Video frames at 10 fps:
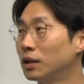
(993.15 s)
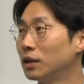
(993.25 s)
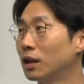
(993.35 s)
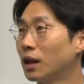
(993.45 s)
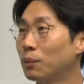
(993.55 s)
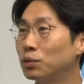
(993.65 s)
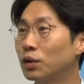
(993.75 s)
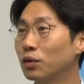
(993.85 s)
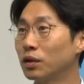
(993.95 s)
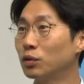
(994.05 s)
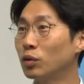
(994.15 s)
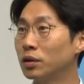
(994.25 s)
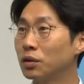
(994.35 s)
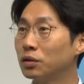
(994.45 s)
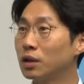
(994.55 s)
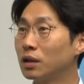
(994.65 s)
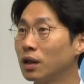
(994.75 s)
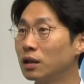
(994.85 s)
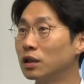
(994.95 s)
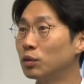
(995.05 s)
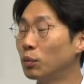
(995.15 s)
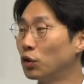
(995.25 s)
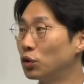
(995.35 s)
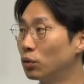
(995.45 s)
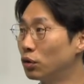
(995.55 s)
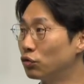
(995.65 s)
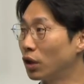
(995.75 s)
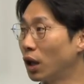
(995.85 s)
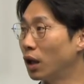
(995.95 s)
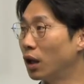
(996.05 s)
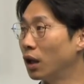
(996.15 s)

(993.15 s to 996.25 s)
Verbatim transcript: 야 앞으로 경기가 좋아질 거니까 내가 임금을 먼저 올려줄게.